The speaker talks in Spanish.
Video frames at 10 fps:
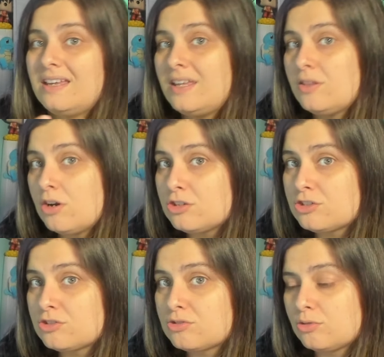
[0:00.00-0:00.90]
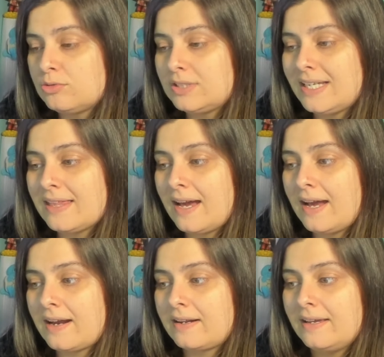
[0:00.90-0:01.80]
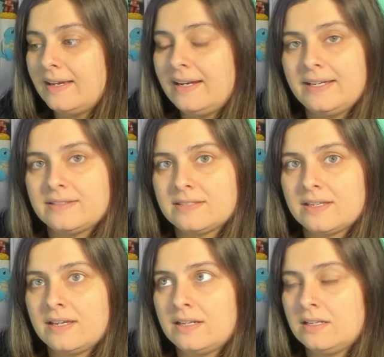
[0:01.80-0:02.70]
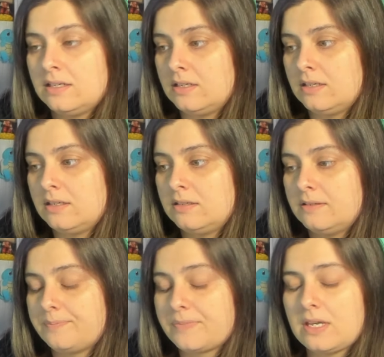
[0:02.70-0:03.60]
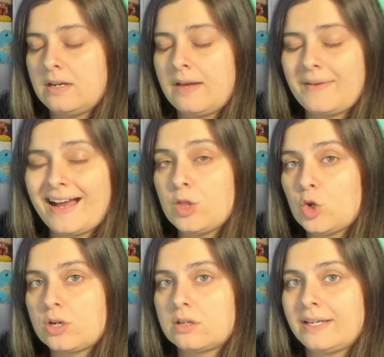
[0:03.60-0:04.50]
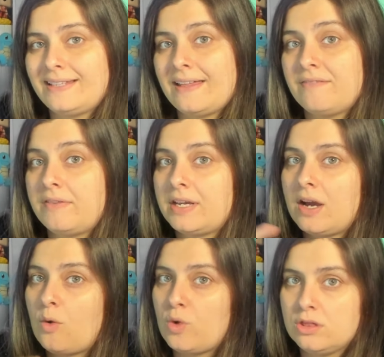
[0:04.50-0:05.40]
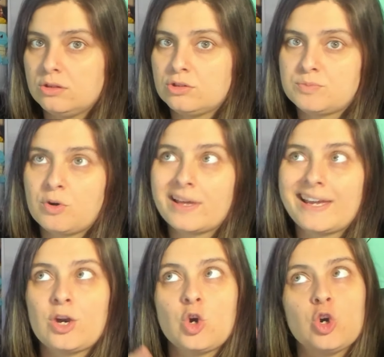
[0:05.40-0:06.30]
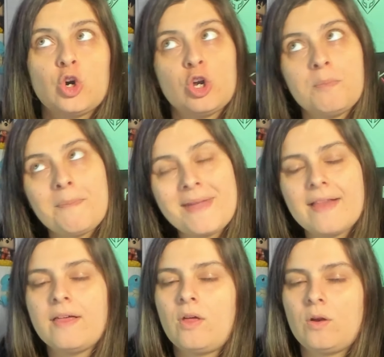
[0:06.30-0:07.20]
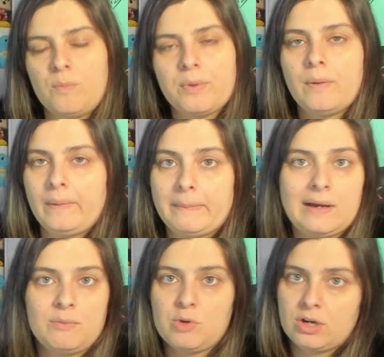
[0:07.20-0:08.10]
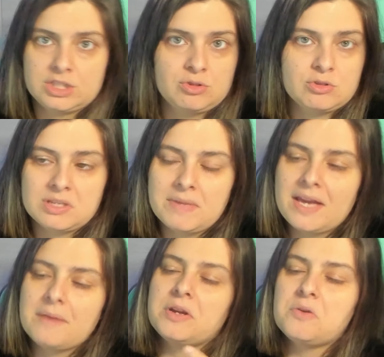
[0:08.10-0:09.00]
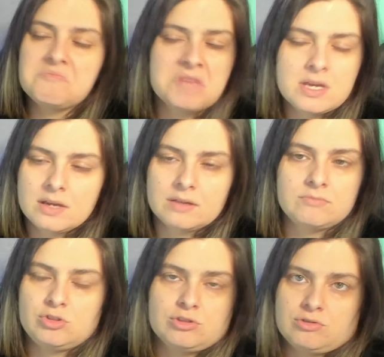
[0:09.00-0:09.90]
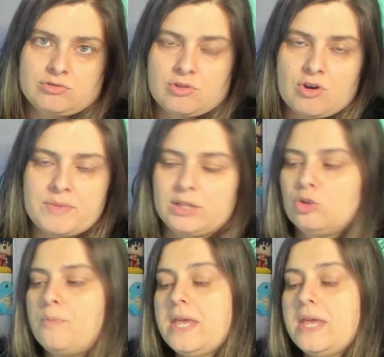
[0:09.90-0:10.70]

Y dos, utilizar el Edge, el, navegador que trae de fábrica Windows, porque con Chrome me ha dado algún problema. A lo mejor ha sido cosa mía, pero yo os lo comento.